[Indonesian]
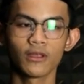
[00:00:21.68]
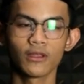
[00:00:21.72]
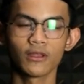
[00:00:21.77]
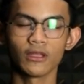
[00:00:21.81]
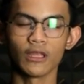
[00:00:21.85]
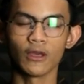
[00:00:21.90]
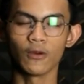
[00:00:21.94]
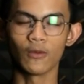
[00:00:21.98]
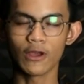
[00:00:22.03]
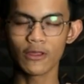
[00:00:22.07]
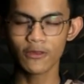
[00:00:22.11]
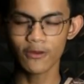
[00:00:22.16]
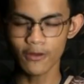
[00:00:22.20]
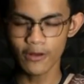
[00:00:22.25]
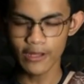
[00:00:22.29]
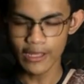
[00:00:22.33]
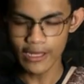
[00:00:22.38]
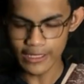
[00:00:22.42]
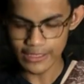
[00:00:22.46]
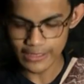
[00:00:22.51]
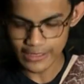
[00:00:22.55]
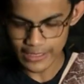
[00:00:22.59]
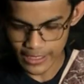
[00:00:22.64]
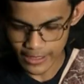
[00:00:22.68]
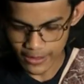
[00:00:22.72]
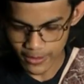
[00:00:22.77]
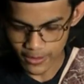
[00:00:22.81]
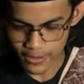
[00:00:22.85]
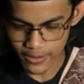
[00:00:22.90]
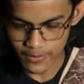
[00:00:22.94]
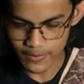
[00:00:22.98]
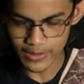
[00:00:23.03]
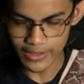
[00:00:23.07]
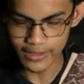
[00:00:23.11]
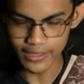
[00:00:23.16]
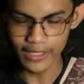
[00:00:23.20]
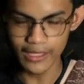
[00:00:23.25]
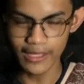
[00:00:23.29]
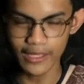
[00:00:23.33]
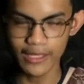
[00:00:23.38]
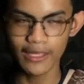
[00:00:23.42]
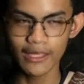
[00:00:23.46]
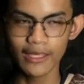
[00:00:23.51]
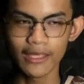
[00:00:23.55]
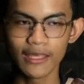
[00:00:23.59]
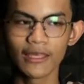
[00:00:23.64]
Dewan juri yang saya
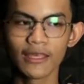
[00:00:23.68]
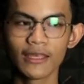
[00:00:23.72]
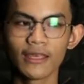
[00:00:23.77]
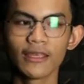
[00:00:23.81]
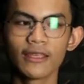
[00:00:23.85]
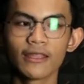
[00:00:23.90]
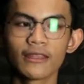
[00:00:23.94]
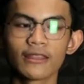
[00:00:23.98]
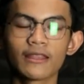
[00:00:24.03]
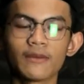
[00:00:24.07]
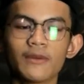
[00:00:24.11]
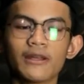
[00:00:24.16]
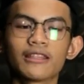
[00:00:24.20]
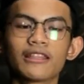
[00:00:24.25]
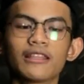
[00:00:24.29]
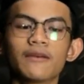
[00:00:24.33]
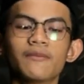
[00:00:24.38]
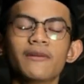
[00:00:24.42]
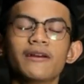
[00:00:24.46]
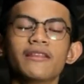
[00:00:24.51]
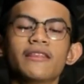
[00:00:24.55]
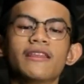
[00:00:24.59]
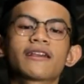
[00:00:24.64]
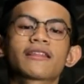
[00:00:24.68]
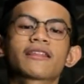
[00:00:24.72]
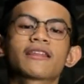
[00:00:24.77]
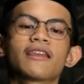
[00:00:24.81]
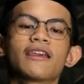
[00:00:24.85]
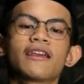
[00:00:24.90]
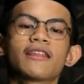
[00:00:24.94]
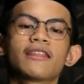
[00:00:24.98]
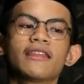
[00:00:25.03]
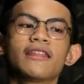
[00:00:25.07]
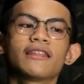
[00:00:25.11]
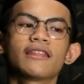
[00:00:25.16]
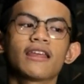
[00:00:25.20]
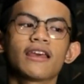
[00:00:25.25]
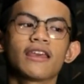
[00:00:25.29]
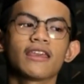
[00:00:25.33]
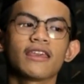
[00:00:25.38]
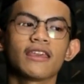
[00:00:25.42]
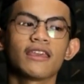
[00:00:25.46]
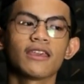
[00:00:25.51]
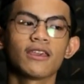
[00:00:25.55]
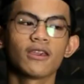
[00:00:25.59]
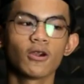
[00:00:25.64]
hormati Teman-teman yang saya
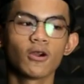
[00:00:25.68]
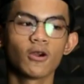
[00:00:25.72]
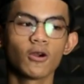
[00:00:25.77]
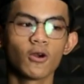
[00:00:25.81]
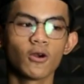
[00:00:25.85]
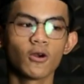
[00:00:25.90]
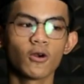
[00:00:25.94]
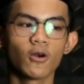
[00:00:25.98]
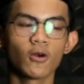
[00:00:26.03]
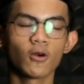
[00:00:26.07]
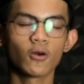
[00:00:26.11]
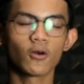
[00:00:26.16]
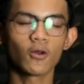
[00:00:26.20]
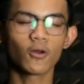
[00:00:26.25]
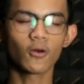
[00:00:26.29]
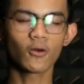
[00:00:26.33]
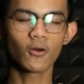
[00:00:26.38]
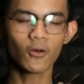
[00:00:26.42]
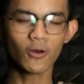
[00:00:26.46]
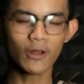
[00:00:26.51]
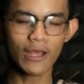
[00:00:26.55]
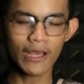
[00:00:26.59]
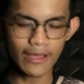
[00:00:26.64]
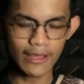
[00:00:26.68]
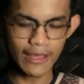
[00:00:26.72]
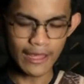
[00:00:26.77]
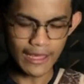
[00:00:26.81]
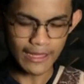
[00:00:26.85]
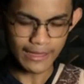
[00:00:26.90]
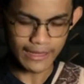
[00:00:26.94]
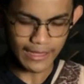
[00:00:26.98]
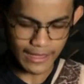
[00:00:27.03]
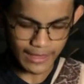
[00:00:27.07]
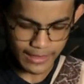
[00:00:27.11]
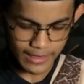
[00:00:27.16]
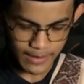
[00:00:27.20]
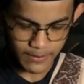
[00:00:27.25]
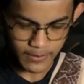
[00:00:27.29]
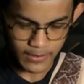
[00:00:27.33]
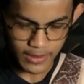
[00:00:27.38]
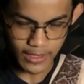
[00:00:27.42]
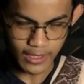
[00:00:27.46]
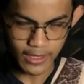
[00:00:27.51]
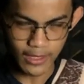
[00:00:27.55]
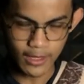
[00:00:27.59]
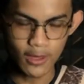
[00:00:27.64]
cintai Guru-guru yang saya
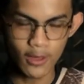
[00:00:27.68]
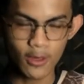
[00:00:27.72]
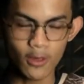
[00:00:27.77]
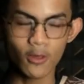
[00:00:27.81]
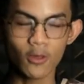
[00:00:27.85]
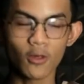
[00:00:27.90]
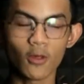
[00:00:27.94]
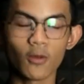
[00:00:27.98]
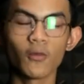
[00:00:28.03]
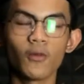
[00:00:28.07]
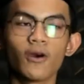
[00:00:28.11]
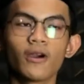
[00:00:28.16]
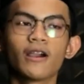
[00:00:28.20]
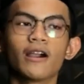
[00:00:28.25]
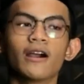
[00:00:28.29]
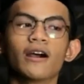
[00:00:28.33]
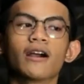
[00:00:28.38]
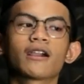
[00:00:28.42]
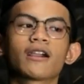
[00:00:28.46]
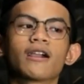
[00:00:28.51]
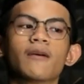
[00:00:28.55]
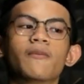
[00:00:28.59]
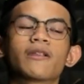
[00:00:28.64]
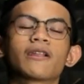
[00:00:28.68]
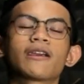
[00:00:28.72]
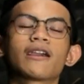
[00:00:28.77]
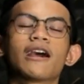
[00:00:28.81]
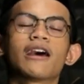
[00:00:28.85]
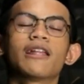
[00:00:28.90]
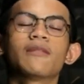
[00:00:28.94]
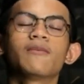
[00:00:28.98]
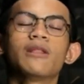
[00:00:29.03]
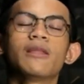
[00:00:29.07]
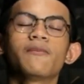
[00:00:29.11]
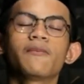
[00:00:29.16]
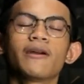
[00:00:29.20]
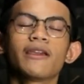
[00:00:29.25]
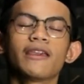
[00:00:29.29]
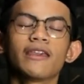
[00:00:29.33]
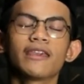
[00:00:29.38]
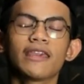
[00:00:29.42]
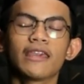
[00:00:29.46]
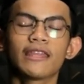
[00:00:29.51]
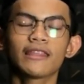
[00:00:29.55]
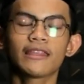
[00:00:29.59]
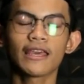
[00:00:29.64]
ta'zimi Semoga keberkahan
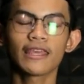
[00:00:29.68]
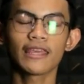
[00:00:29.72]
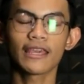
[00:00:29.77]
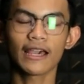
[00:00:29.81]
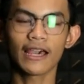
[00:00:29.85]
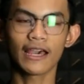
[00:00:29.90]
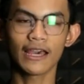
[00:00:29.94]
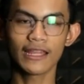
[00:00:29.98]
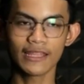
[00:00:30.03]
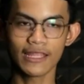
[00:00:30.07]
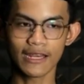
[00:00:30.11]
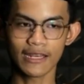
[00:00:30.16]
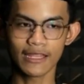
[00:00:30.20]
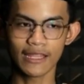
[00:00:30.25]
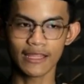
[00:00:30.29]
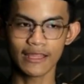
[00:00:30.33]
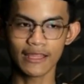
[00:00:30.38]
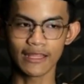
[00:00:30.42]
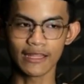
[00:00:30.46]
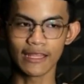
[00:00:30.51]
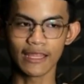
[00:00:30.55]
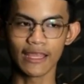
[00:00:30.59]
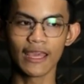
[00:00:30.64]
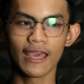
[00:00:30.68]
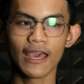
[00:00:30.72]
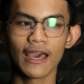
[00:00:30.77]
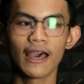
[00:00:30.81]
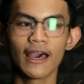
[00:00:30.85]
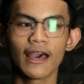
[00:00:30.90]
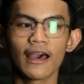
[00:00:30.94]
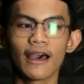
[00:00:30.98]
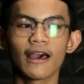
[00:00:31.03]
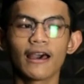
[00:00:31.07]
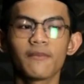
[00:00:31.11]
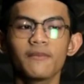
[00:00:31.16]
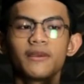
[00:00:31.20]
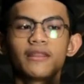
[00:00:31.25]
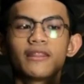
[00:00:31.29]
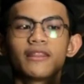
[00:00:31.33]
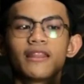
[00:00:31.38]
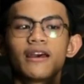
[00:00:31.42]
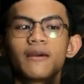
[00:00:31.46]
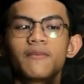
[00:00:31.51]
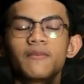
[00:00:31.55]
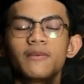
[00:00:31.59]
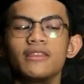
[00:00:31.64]
melimpahi kita yang hadir di sini
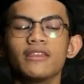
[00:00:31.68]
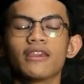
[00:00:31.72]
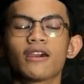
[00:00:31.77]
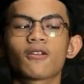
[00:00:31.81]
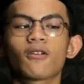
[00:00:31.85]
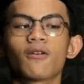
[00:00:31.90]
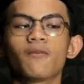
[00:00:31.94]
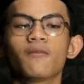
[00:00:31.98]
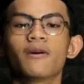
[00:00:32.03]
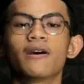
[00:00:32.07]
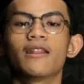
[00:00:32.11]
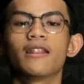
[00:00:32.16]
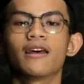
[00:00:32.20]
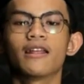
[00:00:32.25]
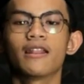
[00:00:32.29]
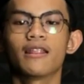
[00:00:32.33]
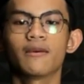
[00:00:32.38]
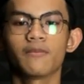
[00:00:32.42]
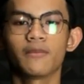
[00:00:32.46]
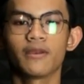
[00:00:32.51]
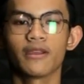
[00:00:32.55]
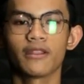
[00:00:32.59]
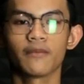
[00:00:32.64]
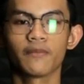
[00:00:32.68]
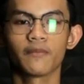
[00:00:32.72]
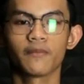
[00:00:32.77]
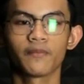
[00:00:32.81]
Amin amin ya rabbal alamin